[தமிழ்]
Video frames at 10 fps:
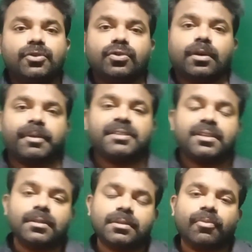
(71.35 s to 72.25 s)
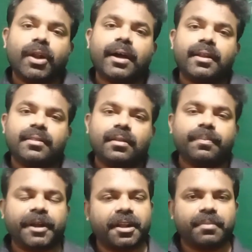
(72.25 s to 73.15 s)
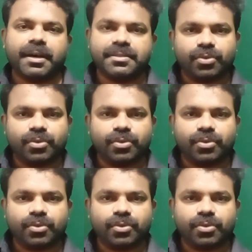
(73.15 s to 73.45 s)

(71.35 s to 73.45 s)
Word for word: ஸோ நம்ம சிந்து சமல் நாகரிகத்துலேருந்து படிக்கணுமா